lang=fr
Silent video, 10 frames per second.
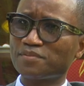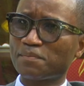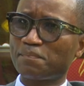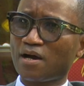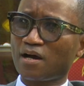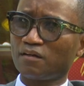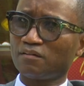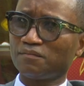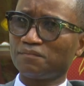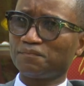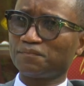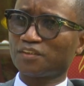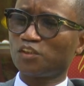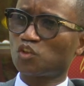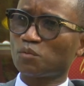ce n'est pas
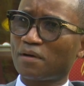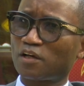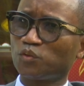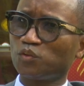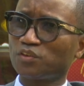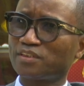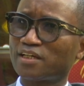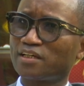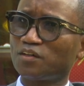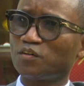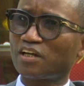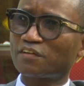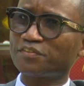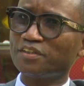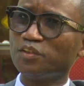qui ne sont pas connus, c'est qu'on a
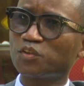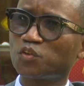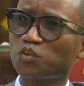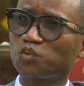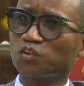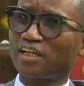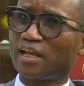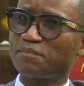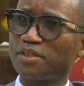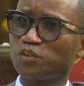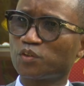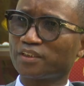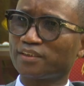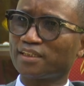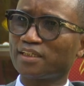fait le culte de la
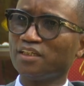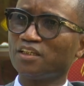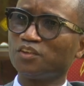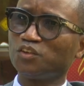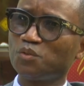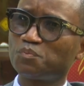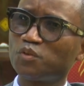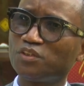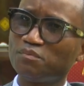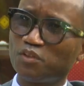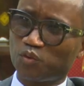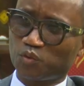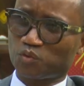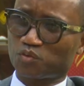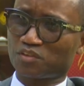médiocrité depuis
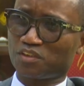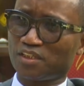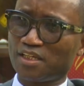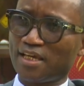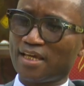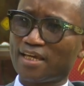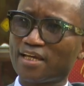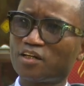2012. Et